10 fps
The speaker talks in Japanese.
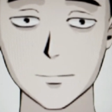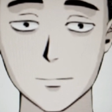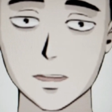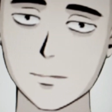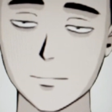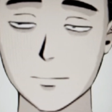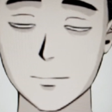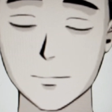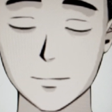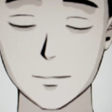我々み
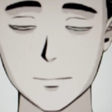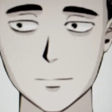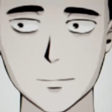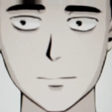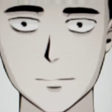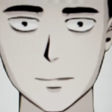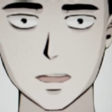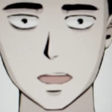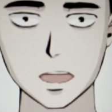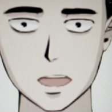たいな、
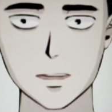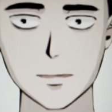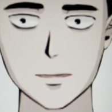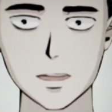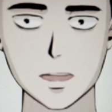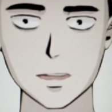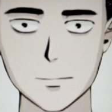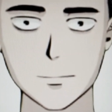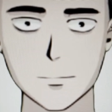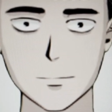そういう企
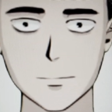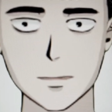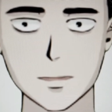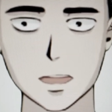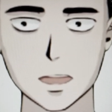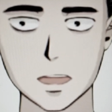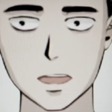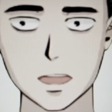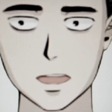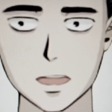業
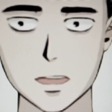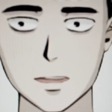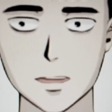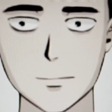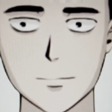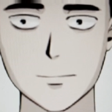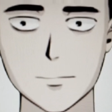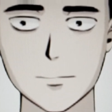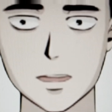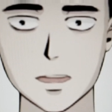的なことじゃ
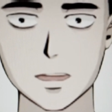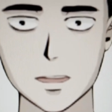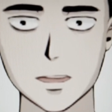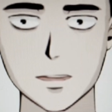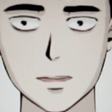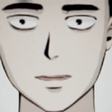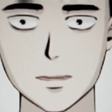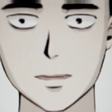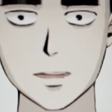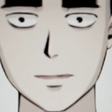なくて、本当に
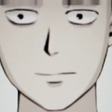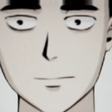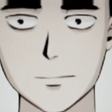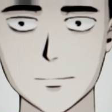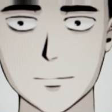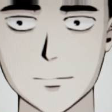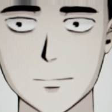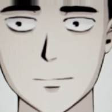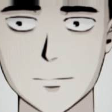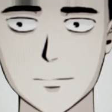
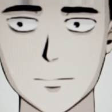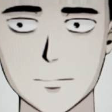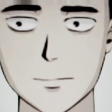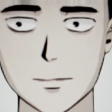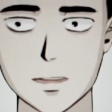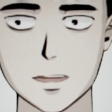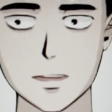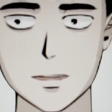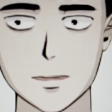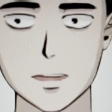YouTube とかでバズら
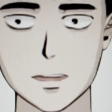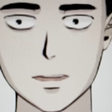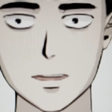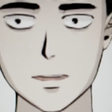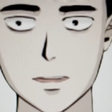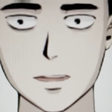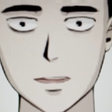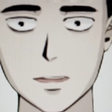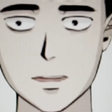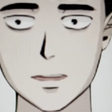せてどうこうってい
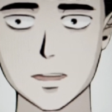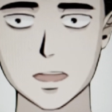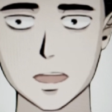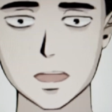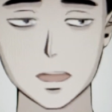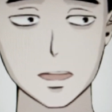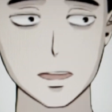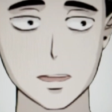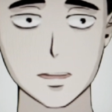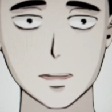う風な
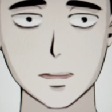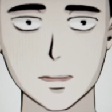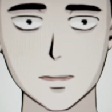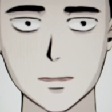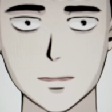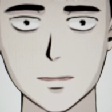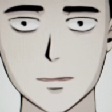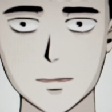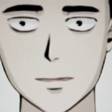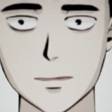再生数で稼ぐな
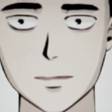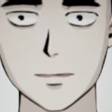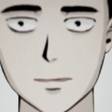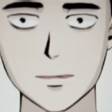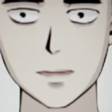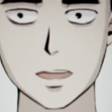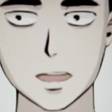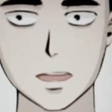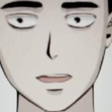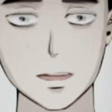らそういう人っていうのは
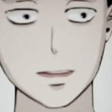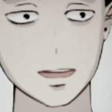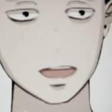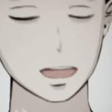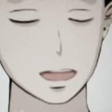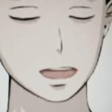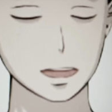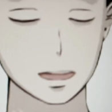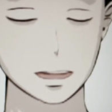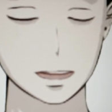魅力的なんだけ
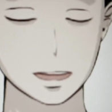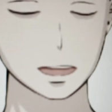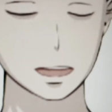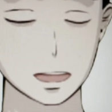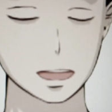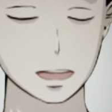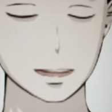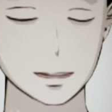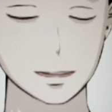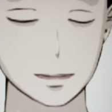ど、そういう
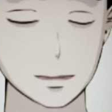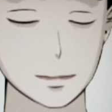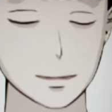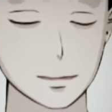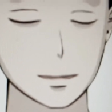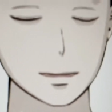風なことで